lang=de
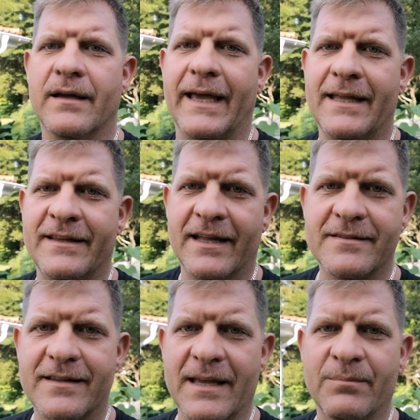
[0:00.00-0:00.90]
reden
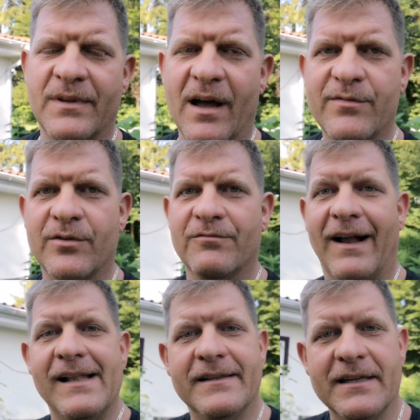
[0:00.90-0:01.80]
jetzt eben davon,
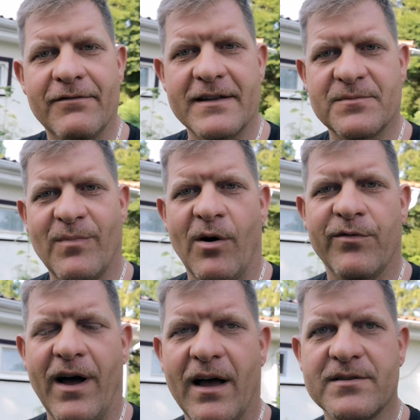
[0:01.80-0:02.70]
weil die Wespen
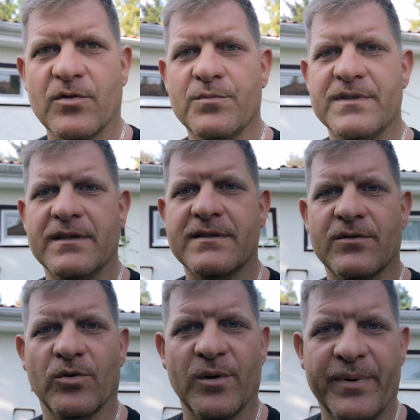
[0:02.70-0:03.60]
auf Aas
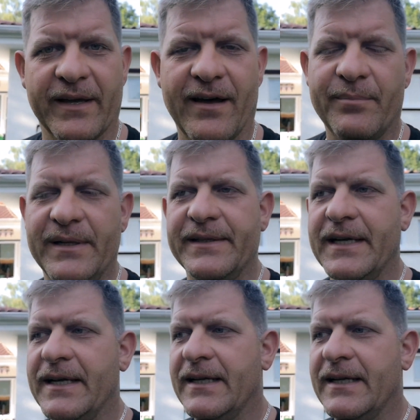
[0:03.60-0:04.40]
rumsitzen oder bekrabbeln,